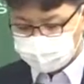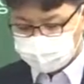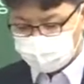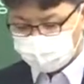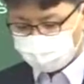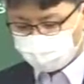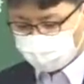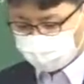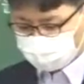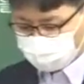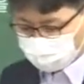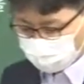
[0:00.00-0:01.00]
달콤한
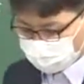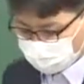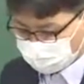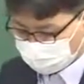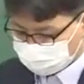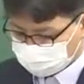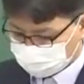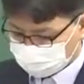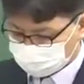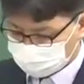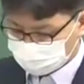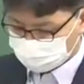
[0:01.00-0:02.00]
크림만 먹으려는 현상이
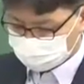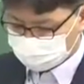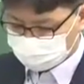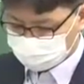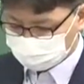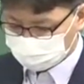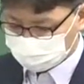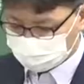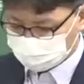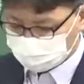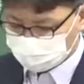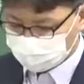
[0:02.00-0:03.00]
돼서 민영화 추진할
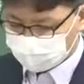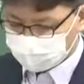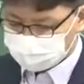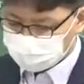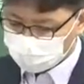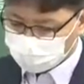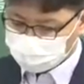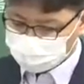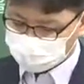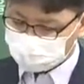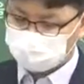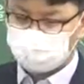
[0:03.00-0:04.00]
때 사업이
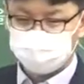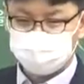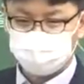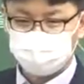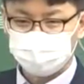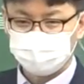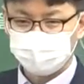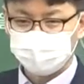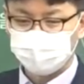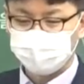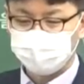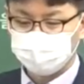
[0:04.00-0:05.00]
잘 될 것 같은
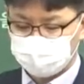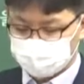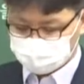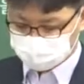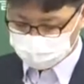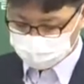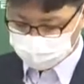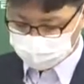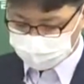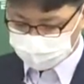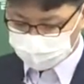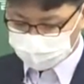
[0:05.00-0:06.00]
이 분야에 대해서만
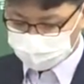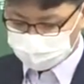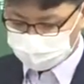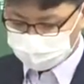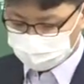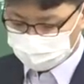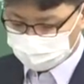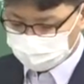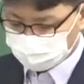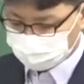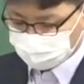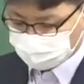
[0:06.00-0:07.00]

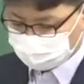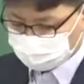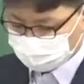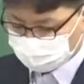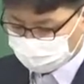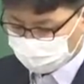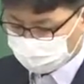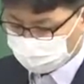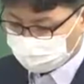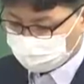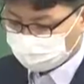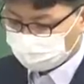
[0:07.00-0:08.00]
이 분야로만
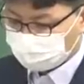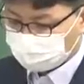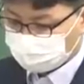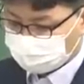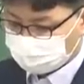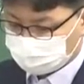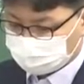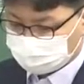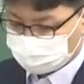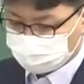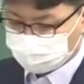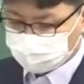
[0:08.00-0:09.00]
몰리는 현상이죠.
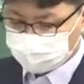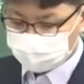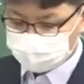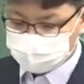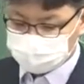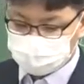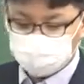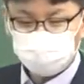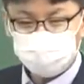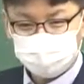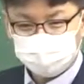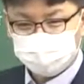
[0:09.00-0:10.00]
당연한
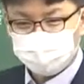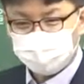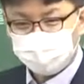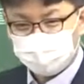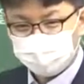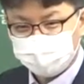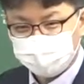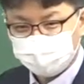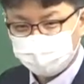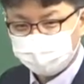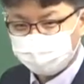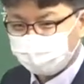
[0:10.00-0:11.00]
거죠. 당연한 거 아니에요?
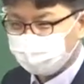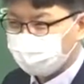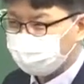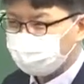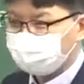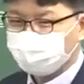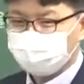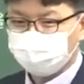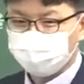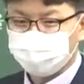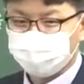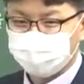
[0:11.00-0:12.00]
당연한 거. 돈 내야죠.
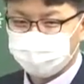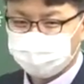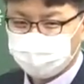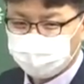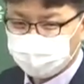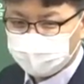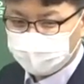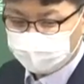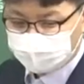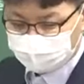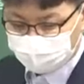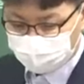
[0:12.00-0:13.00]
들어오지. 이거 뭐
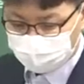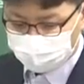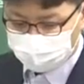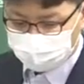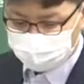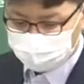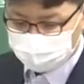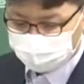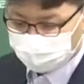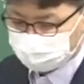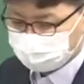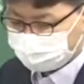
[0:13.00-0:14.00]
돈 안 되는데 그 민영화
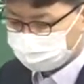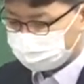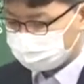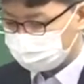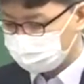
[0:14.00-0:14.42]
되겠어요?